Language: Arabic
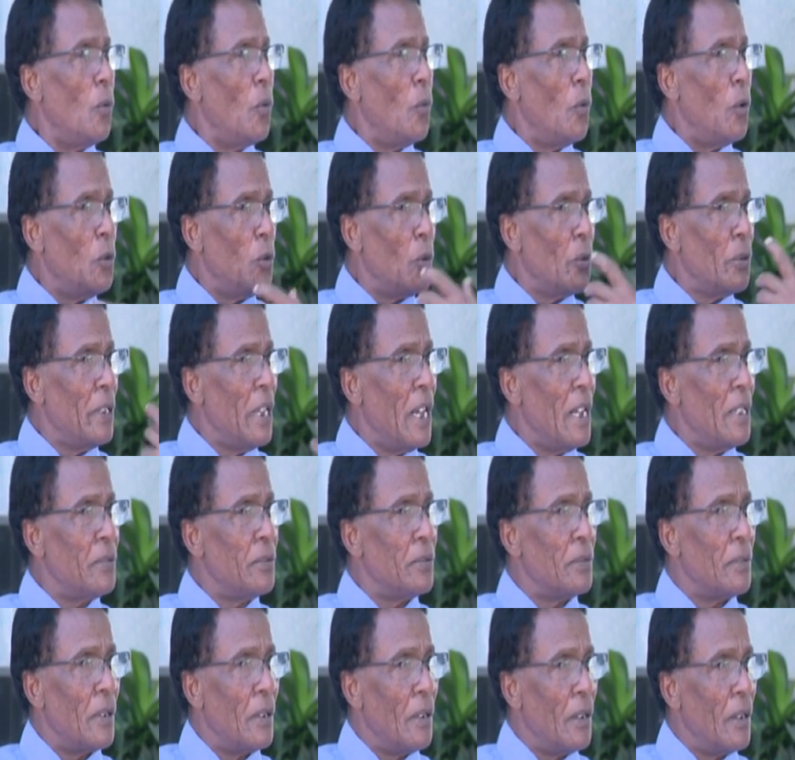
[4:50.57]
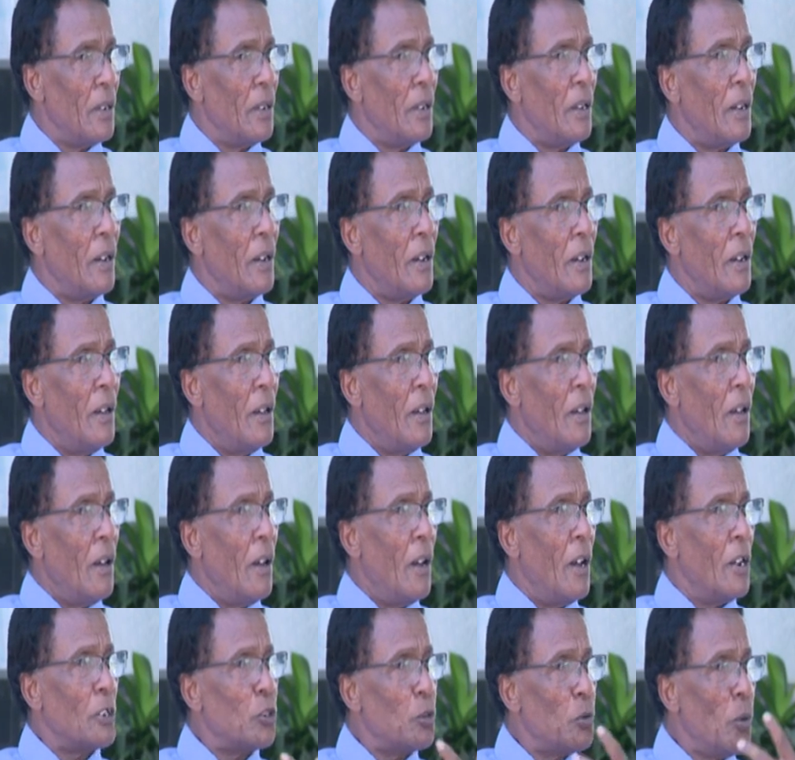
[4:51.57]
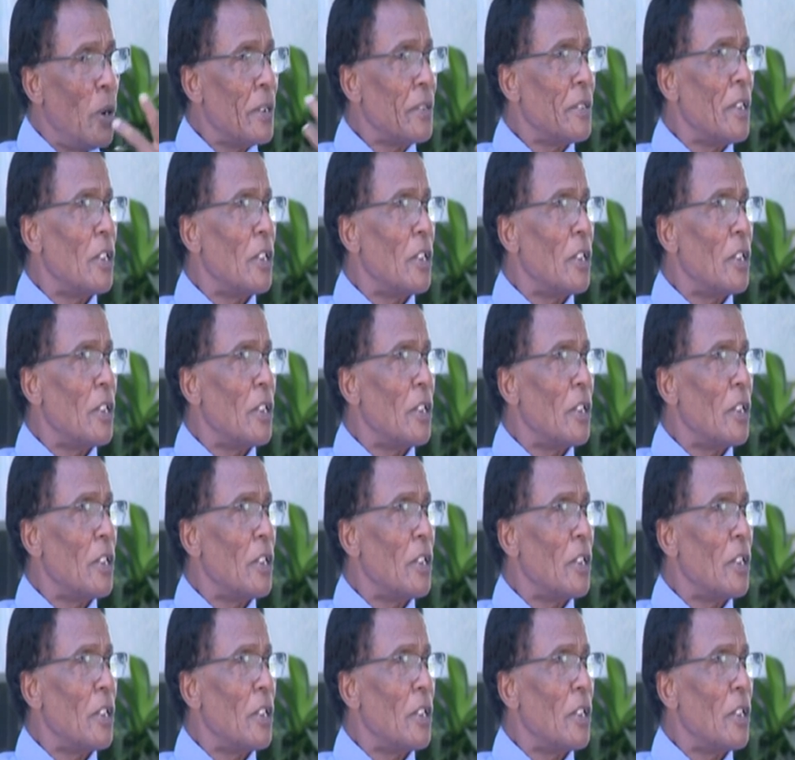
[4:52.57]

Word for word: والاغنيات آه، الشعار